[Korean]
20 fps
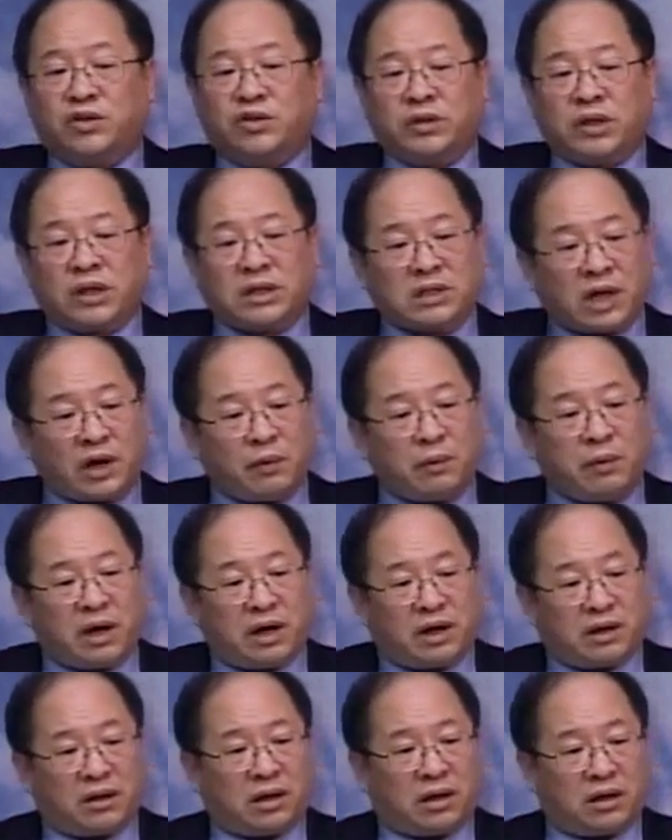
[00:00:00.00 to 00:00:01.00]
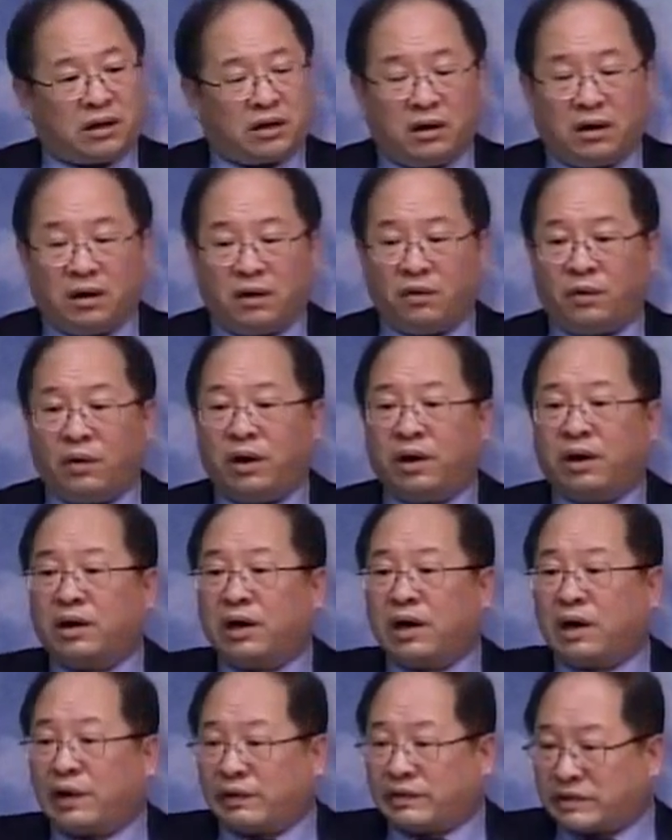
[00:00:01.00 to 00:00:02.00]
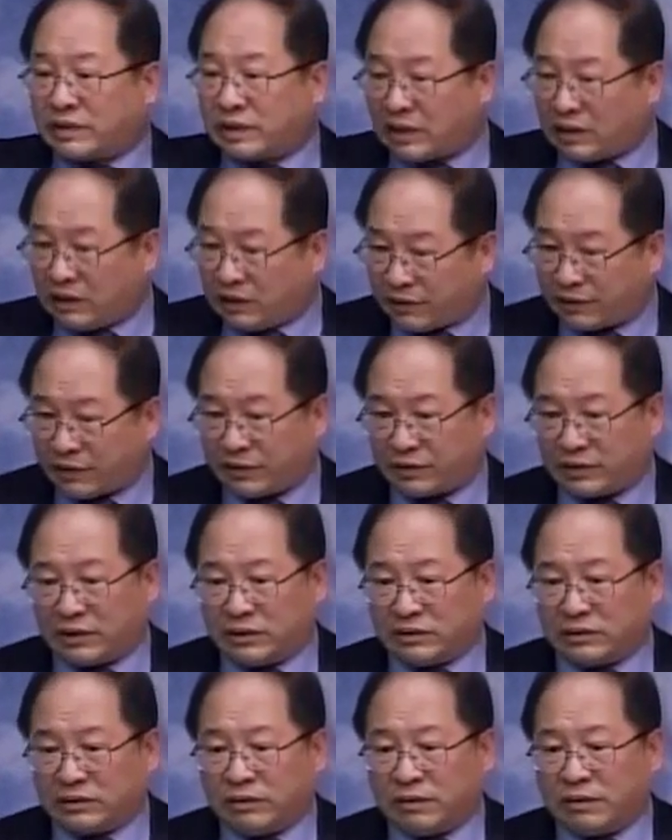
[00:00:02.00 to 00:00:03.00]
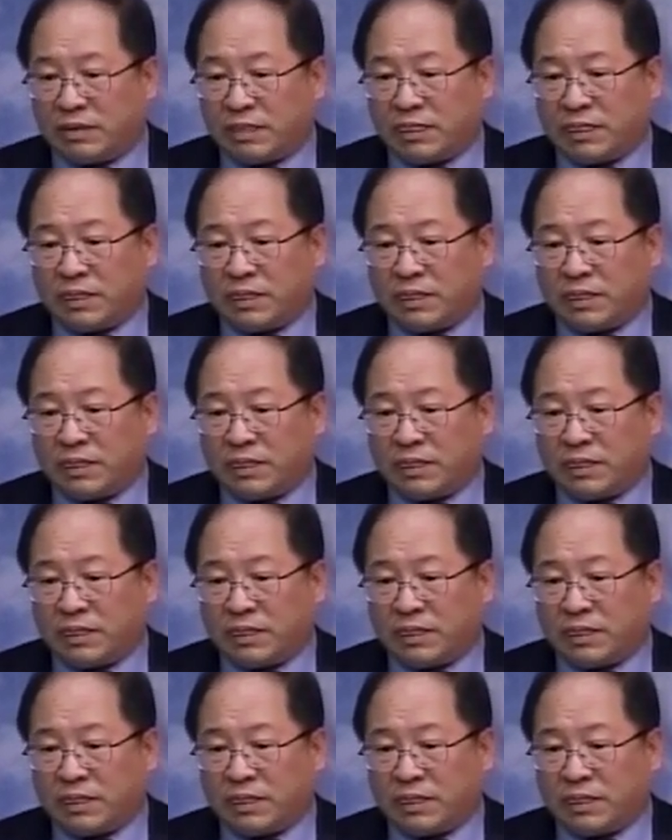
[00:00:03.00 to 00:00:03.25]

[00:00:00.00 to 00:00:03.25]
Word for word: 유대 사회 안에 회개 역사가 일어났다는 거예요.